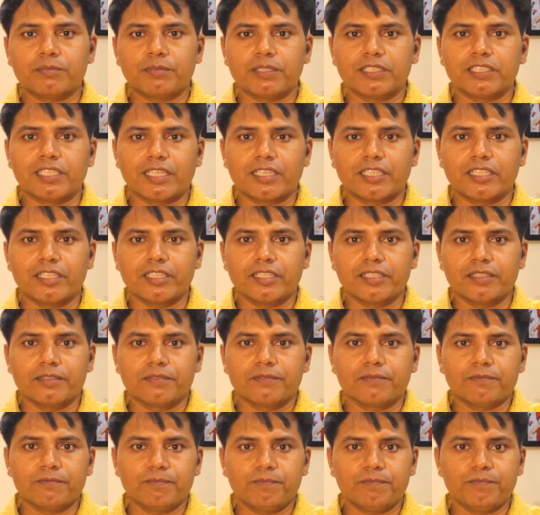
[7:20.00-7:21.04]
बन जाते हैं
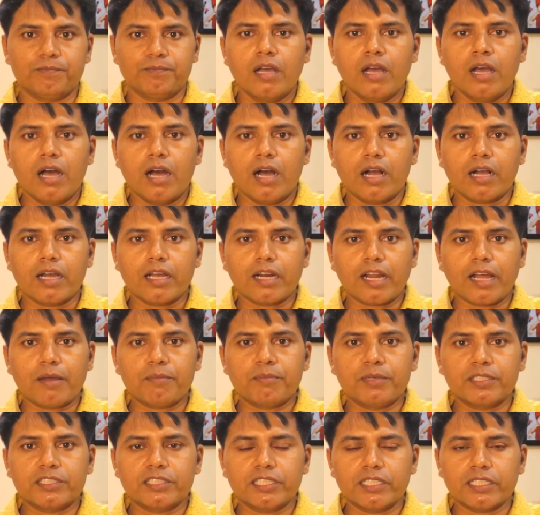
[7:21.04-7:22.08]
अगर आप
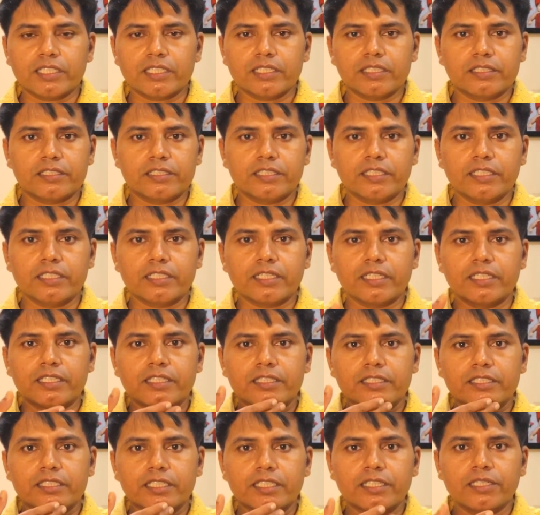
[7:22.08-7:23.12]
बच्चे के चिन के
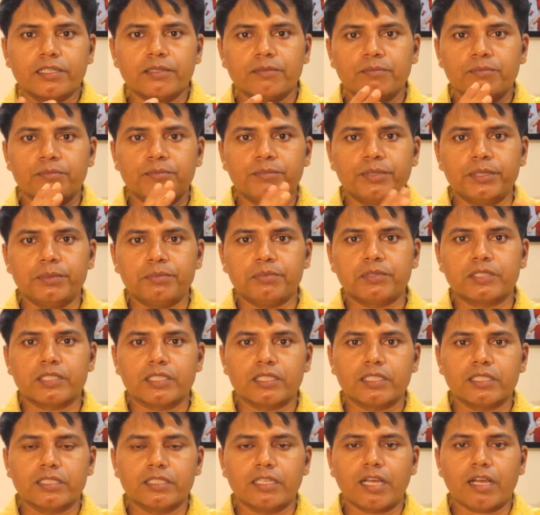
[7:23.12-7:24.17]
नीचे बिप्स
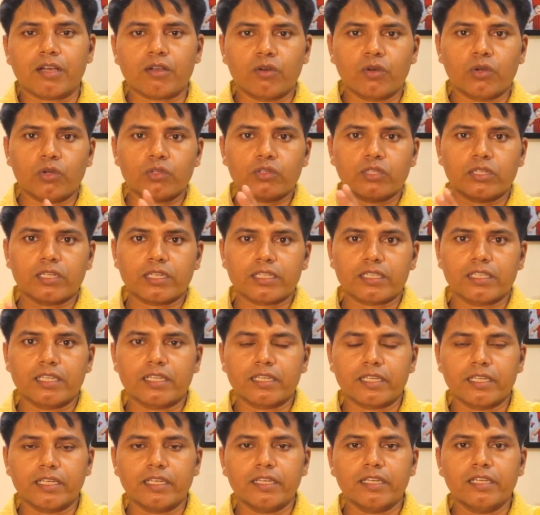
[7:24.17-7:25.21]
या क्लॉथ रख
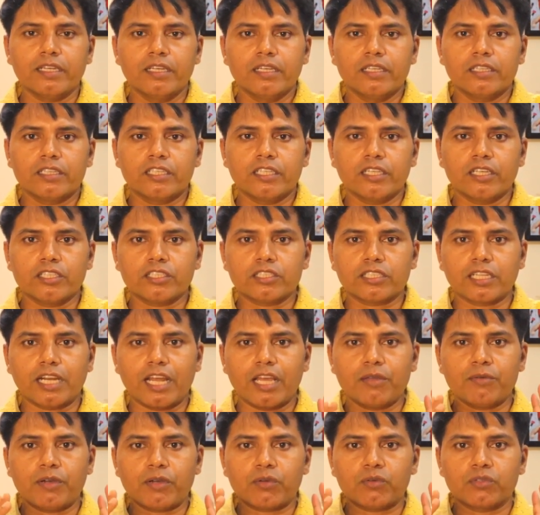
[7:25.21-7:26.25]
देंगे तो यह
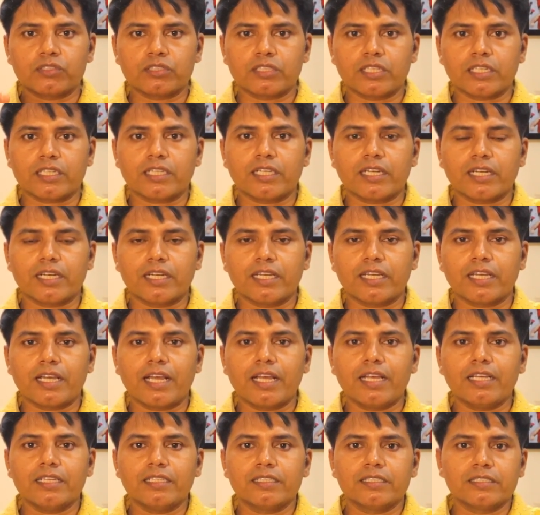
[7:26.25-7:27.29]
सलाइवा को सक कर
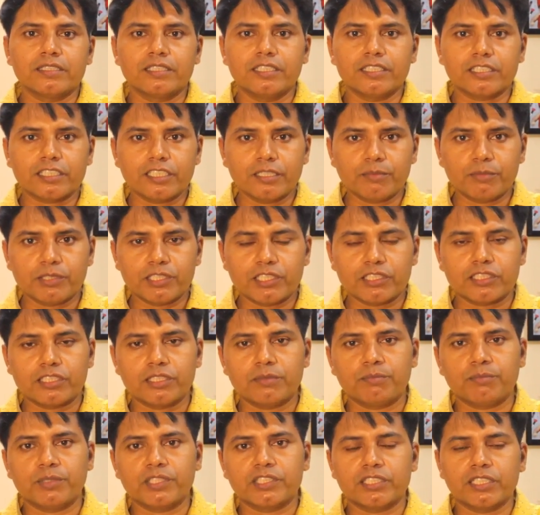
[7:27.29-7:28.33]
लेगा जिसकी वजह
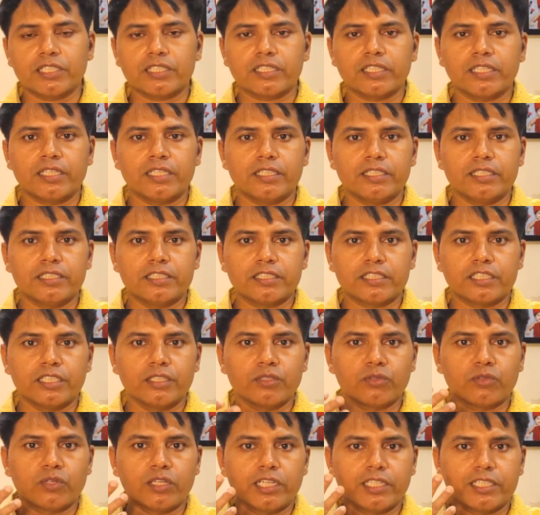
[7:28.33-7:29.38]
से बच्चे के
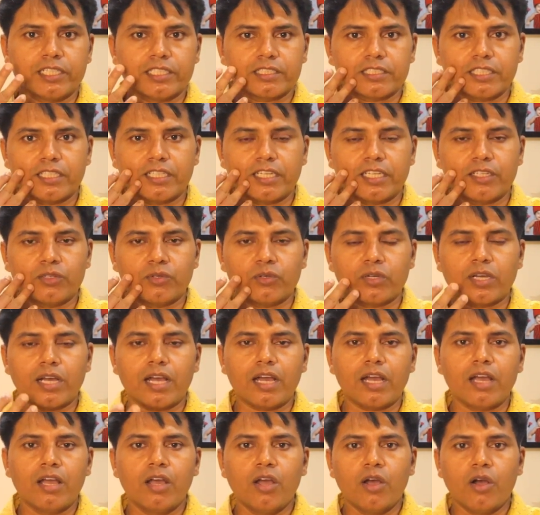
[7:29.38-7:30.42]
स्किन को इरिटेशन नहीं
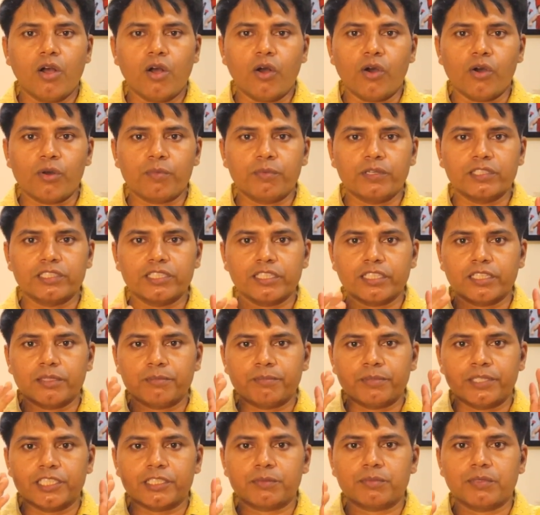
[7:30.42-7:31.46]
होगा और बच्चे के
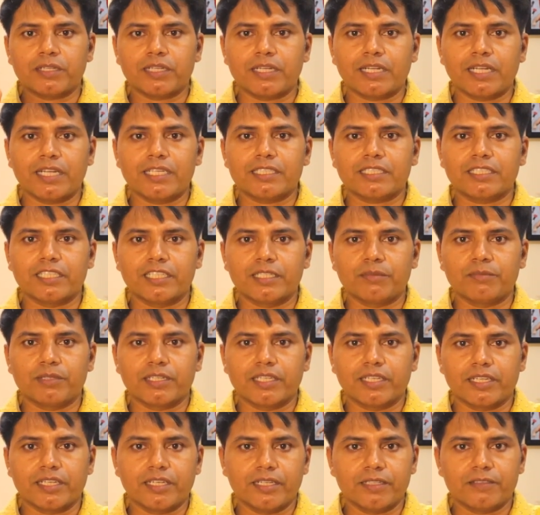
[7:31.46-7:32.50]
फेस पर रैस नहीं
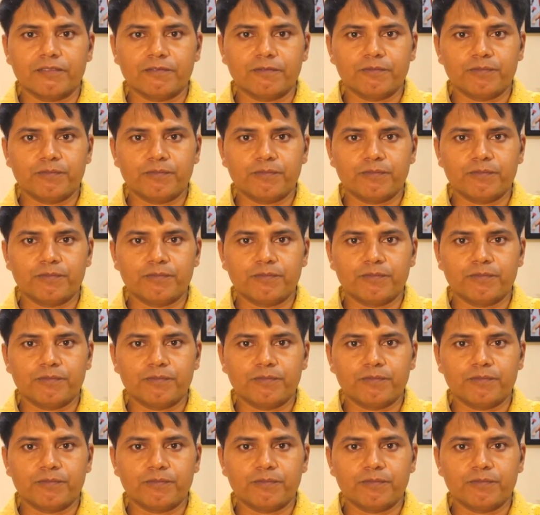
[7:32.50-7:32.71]
बनेगा